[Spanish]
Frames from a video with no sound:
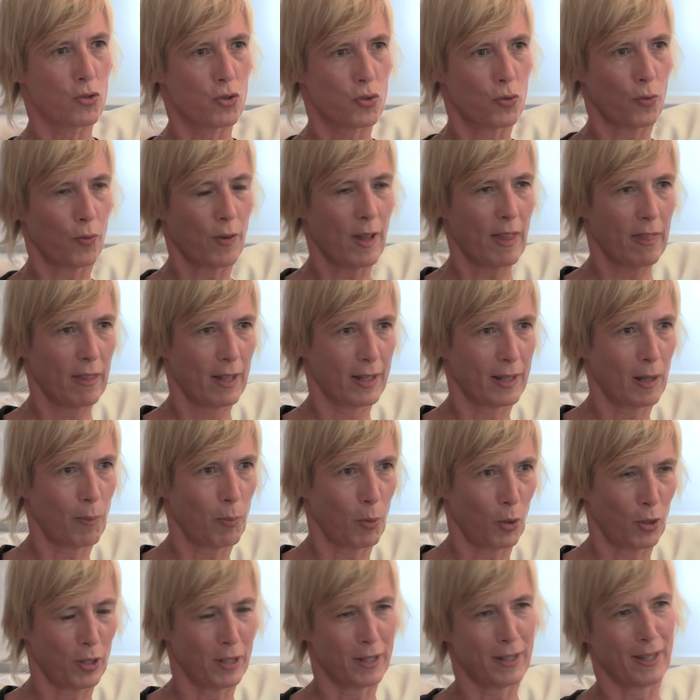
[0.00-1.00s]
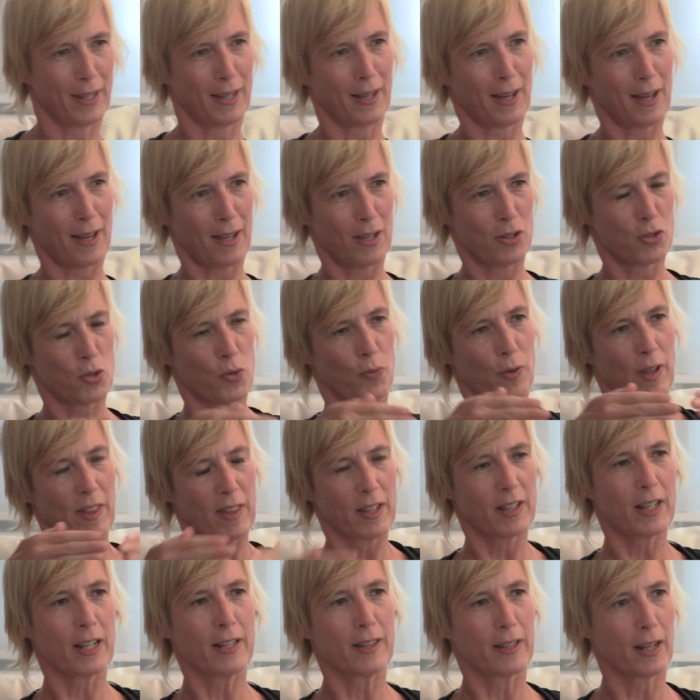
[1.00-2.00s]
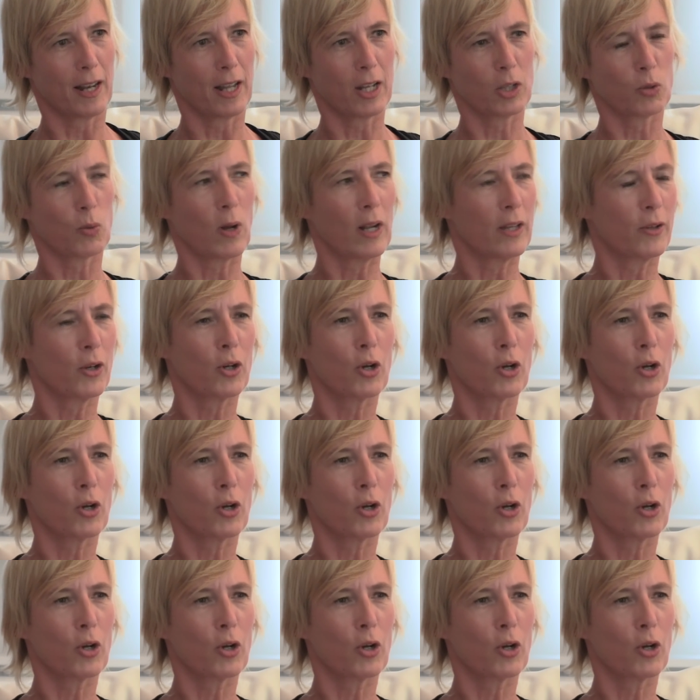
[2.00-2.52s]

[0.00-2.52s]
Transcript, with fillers: su faceta política y su faceta intelectual.